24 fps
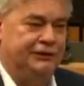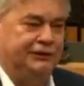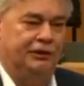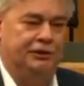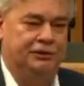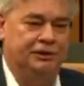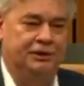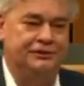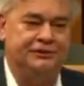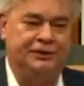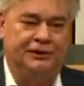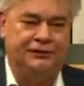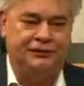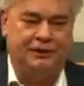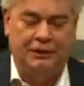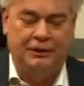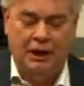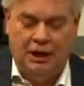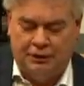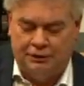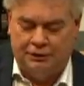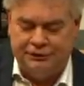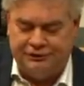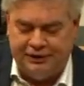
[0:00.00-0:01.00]
Herr
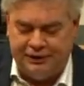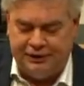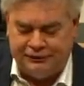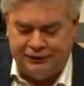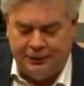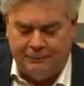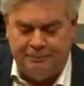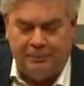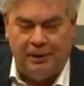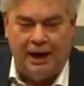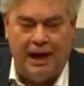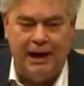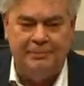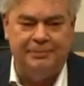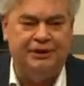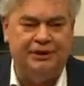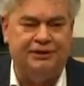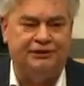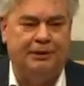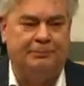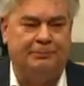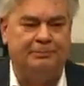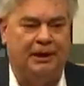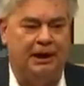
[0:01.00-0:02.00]
Abgeordneter, Herr, Herr
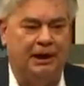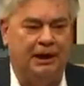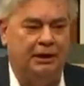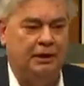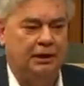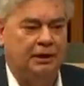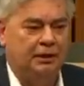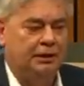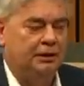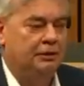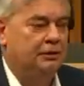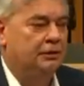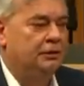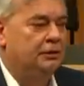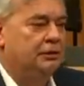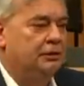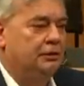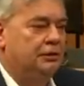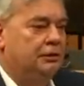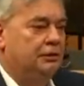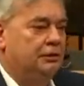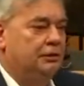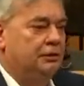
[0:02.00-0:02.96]
Vizekanzler, ich habe